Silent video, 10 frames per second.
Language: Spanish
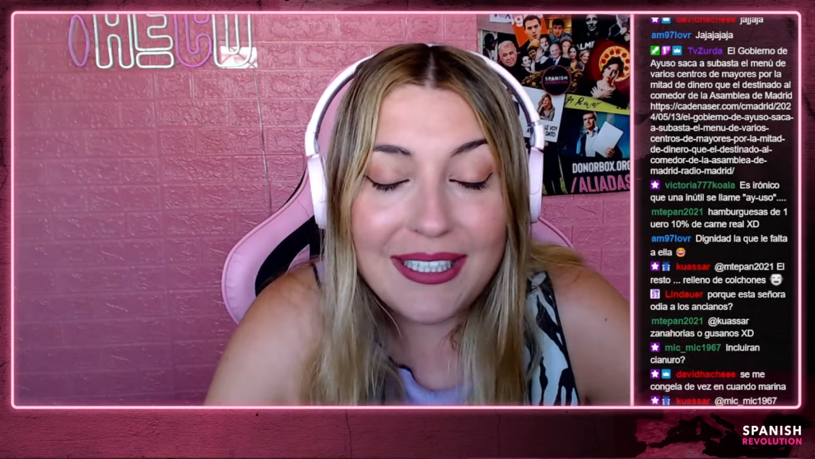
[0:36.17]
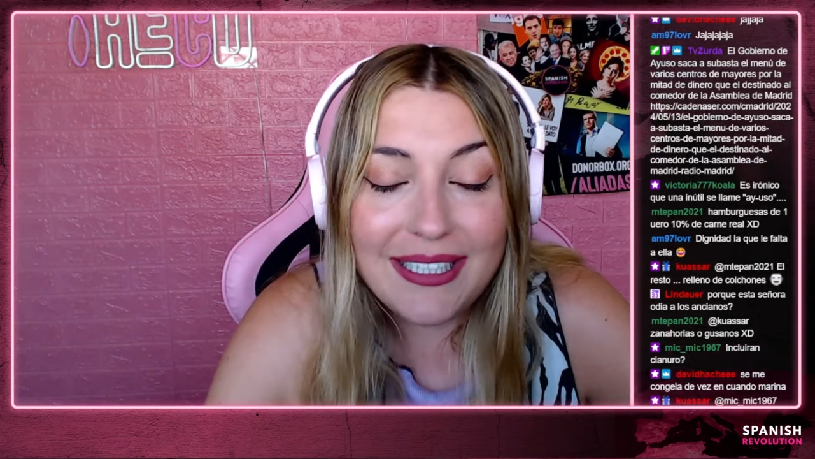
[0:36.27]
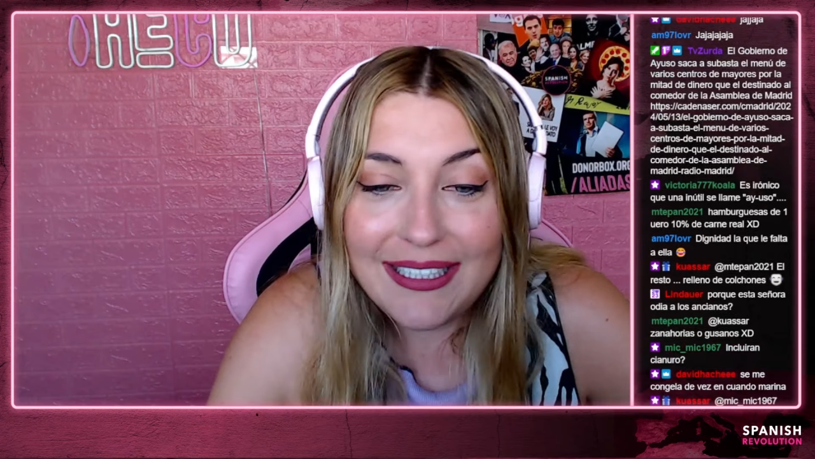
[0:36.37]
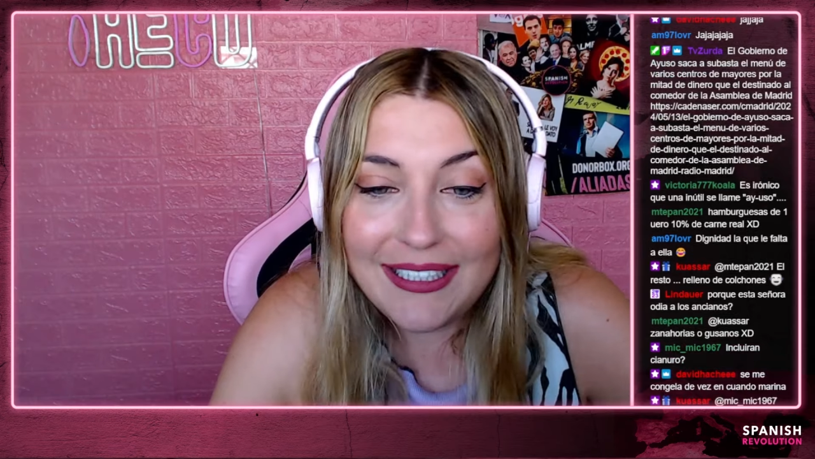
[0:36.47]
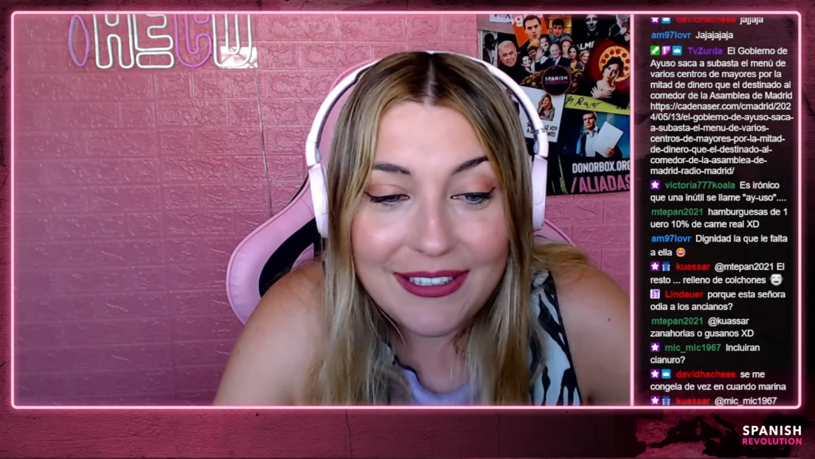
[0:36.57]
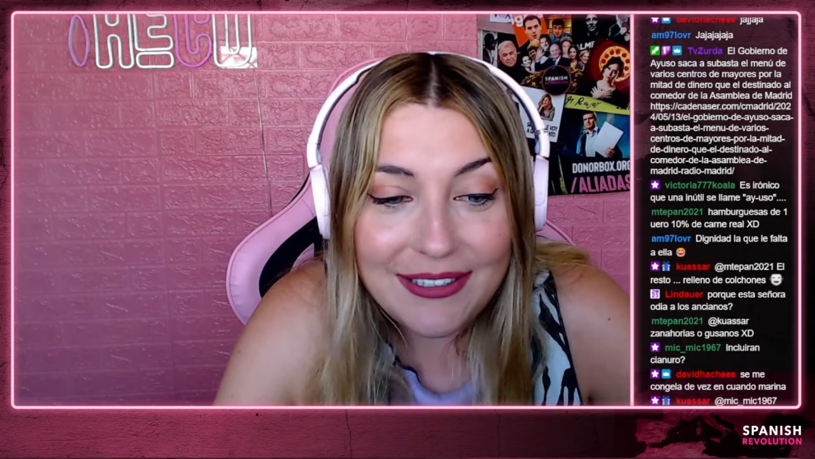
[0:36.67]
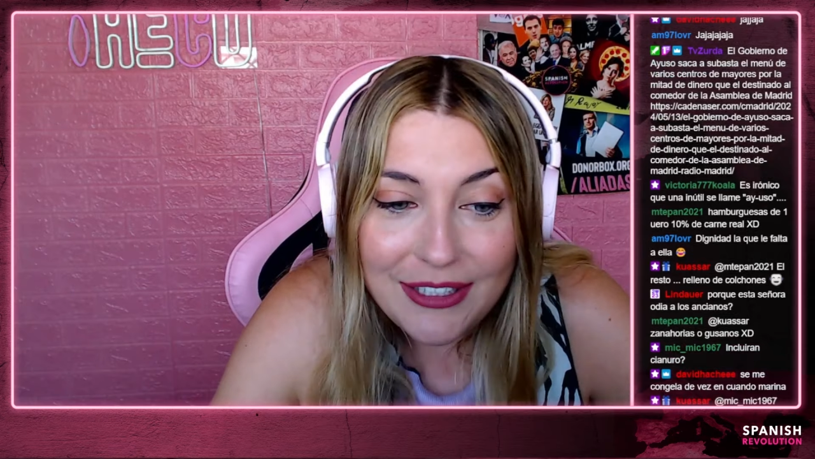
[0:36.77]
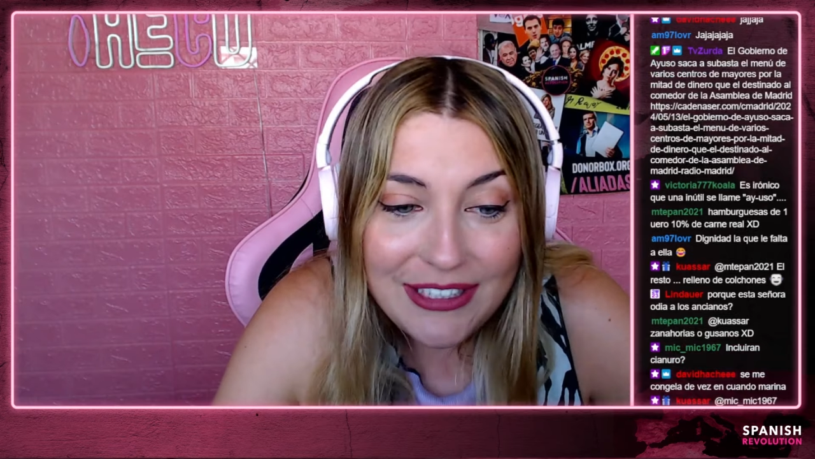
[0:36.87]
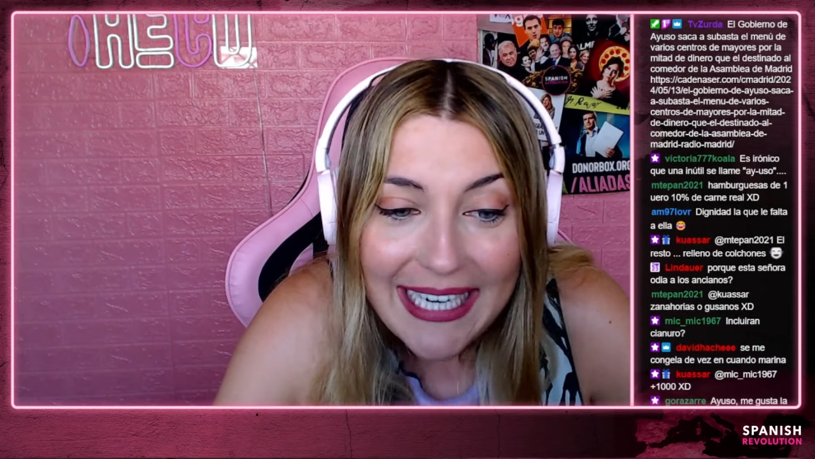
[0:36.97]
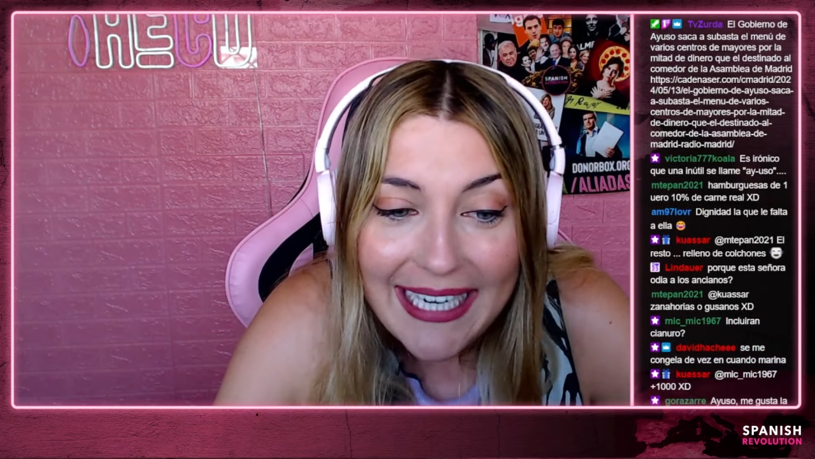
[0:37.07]

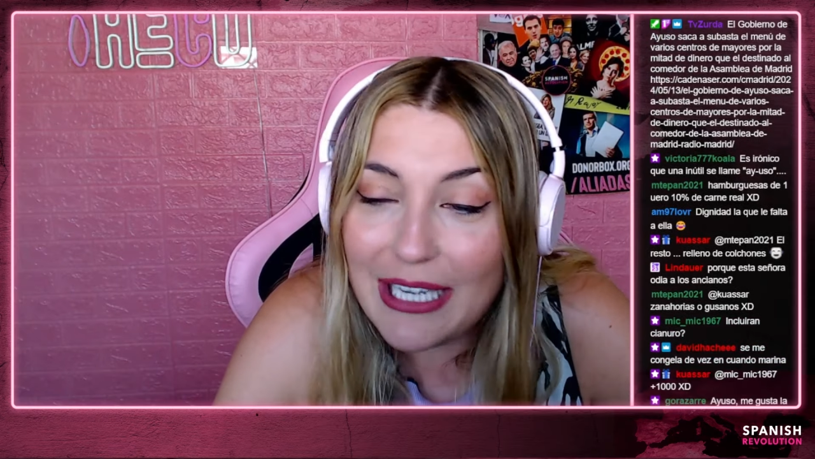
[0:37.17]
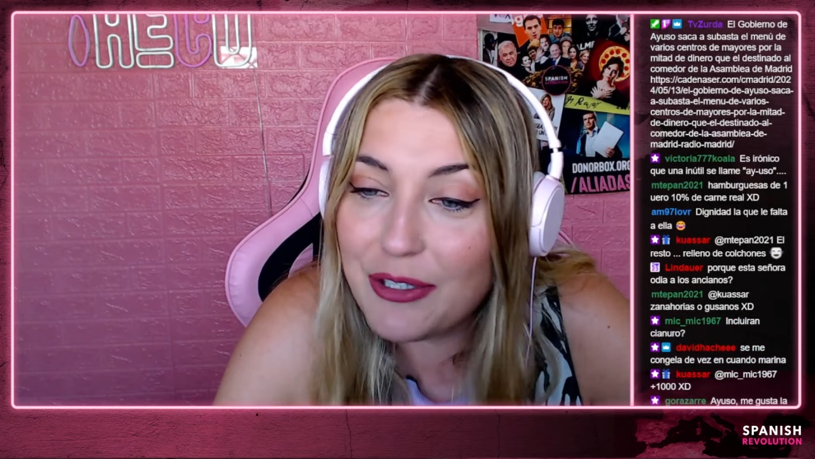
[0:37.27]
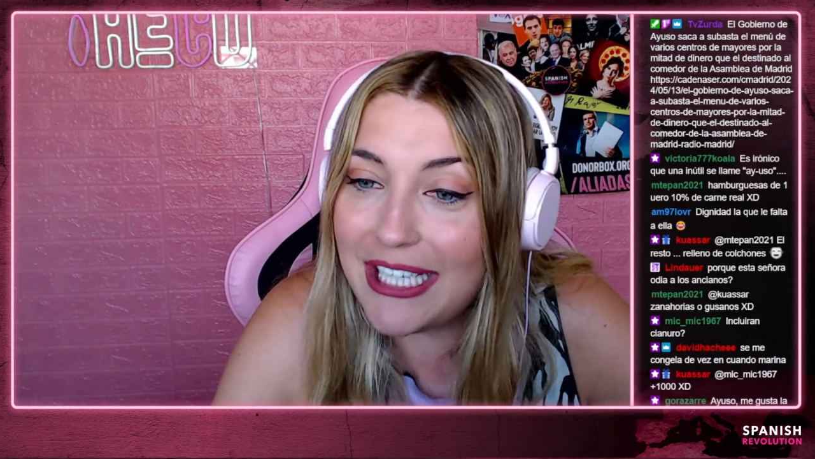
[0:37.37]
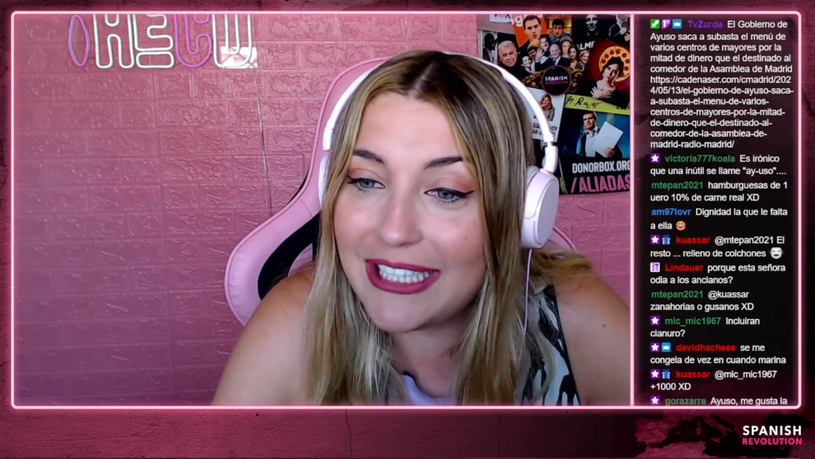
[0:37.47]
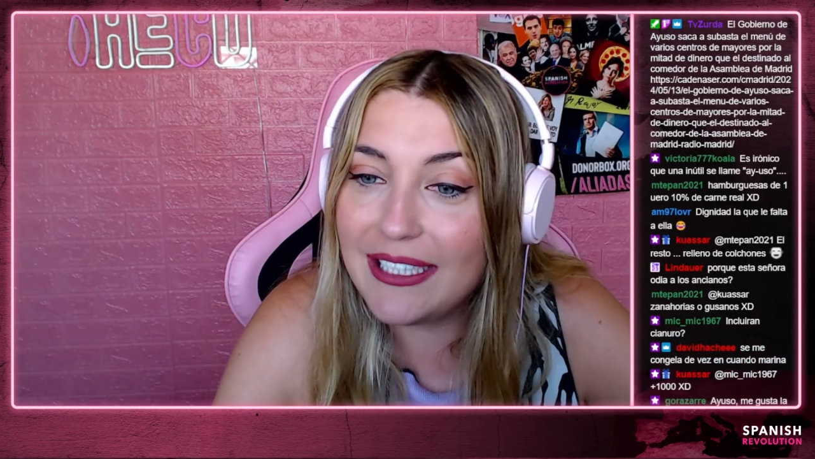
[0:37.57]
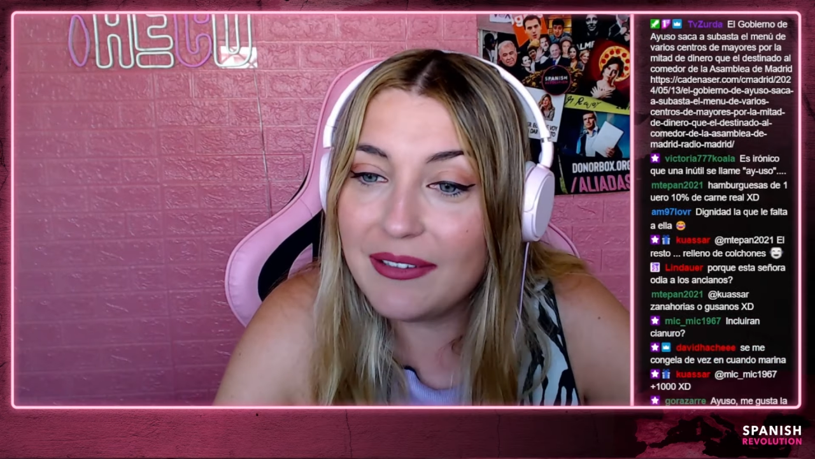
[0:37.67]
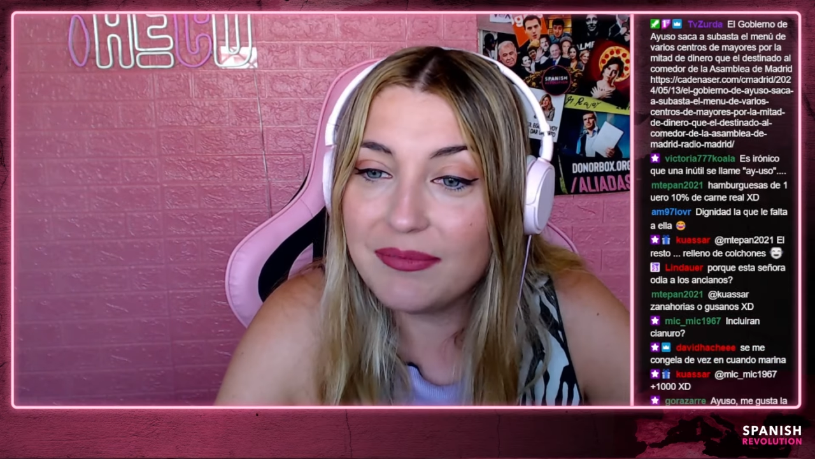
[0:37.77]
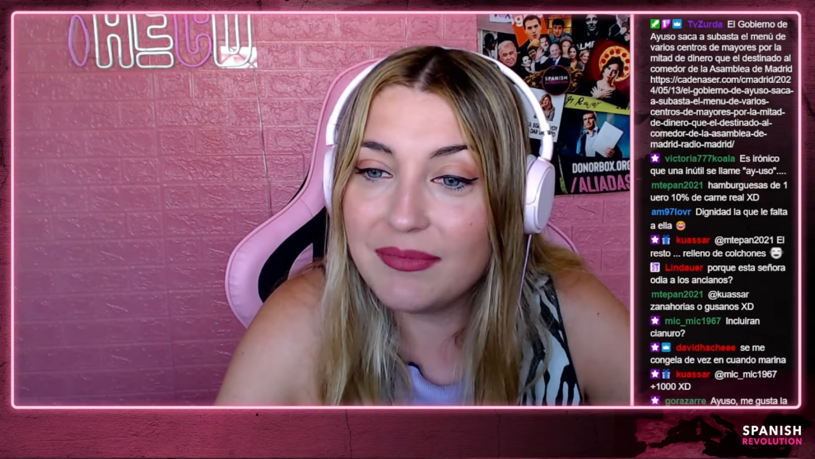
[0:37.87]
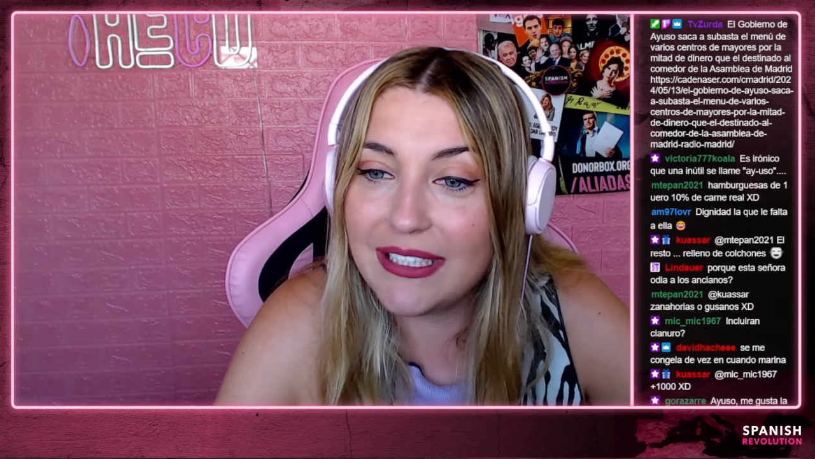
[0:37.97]
y, se ha quedado ya así.